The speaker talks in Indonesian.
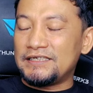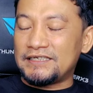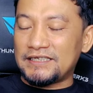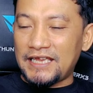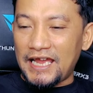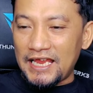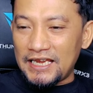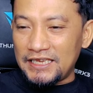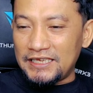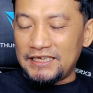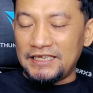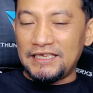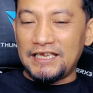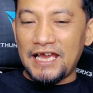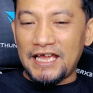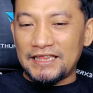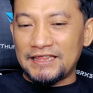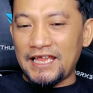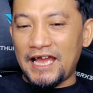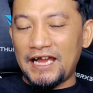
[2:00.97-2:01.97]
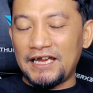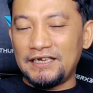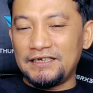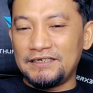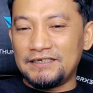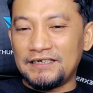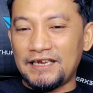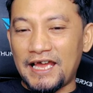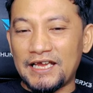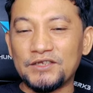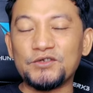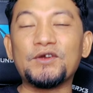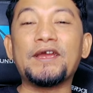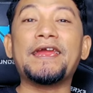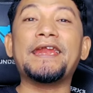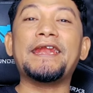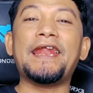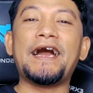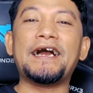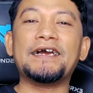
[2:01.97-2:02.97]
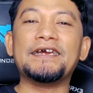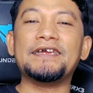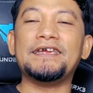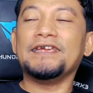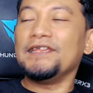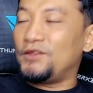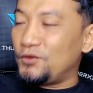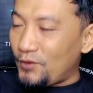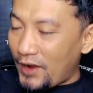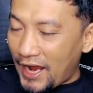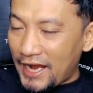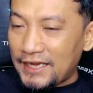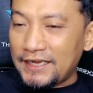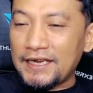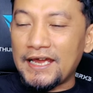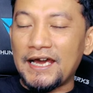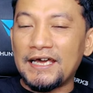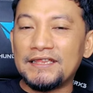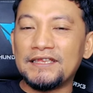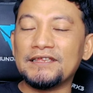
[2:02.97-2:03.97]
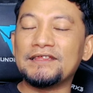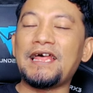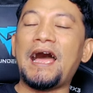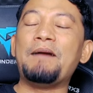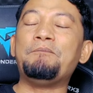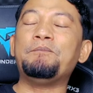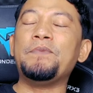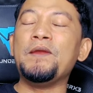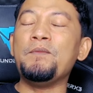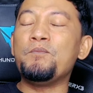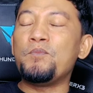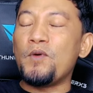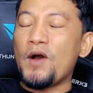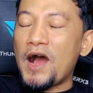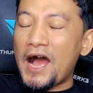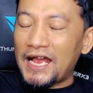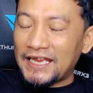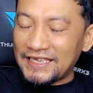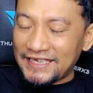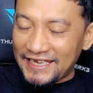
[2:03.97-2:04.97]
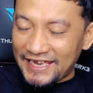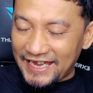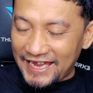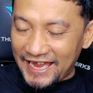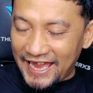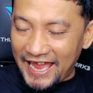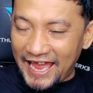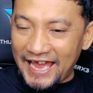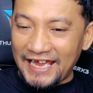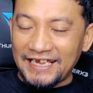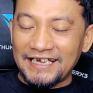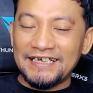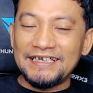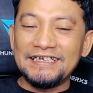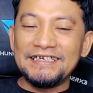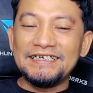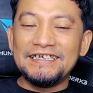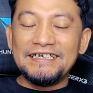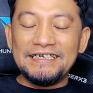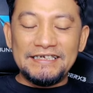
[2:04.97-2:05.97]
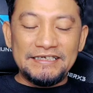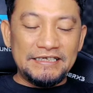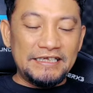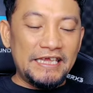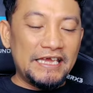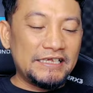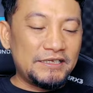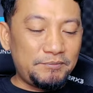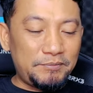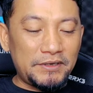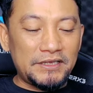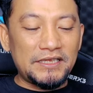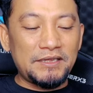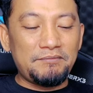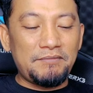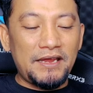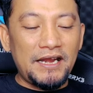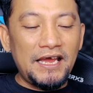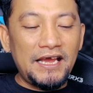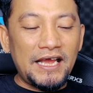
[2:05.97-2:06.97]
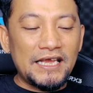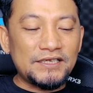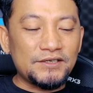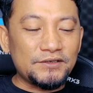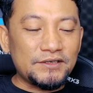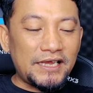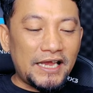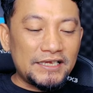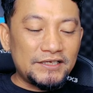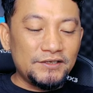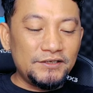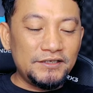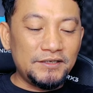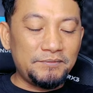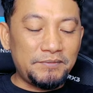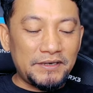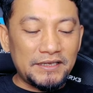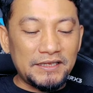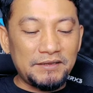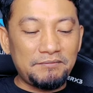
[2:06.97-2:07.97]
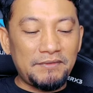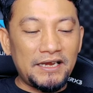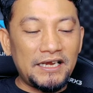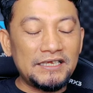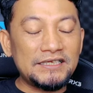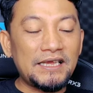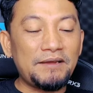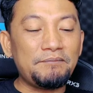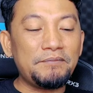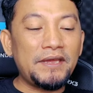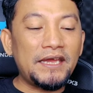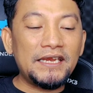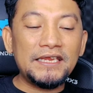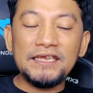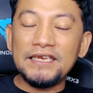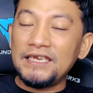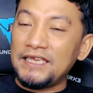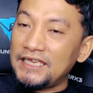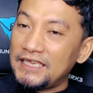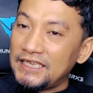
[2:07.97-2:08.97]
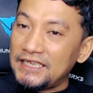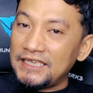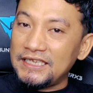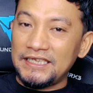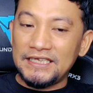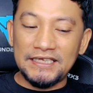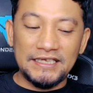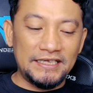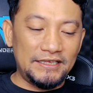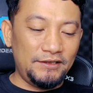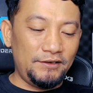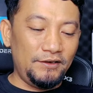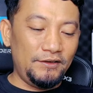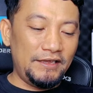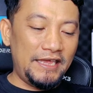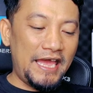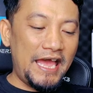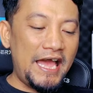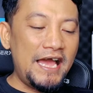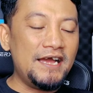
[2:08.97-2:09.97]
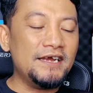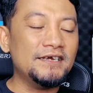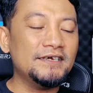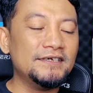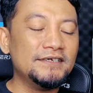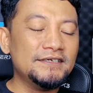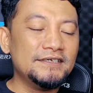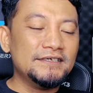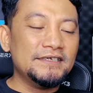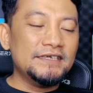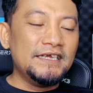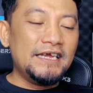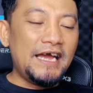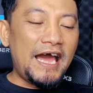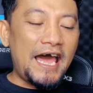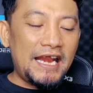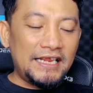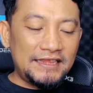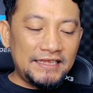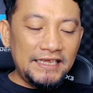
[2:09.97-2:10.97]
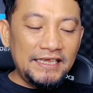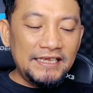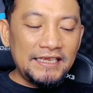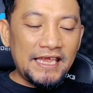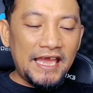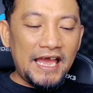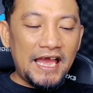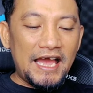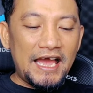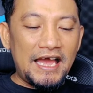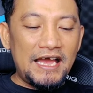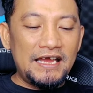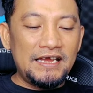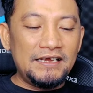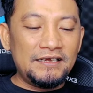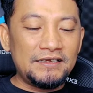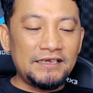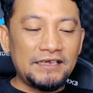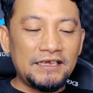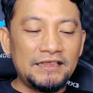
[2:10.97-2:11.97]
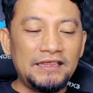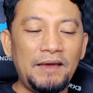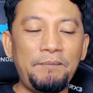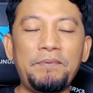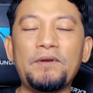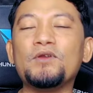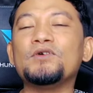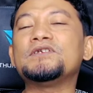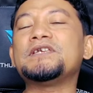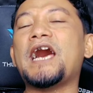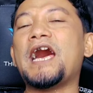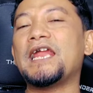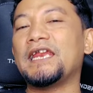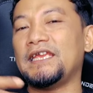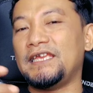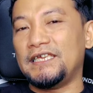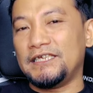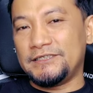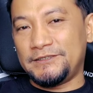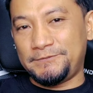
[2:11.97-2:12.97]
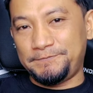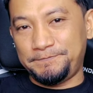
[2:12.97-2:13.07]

Sekali digantang langsung enak. Itu ada. Tetapi banyak ya seperti mana kasus-kasus seperti mana sampean ini gitu loh ya. Artinya kita perlu cari.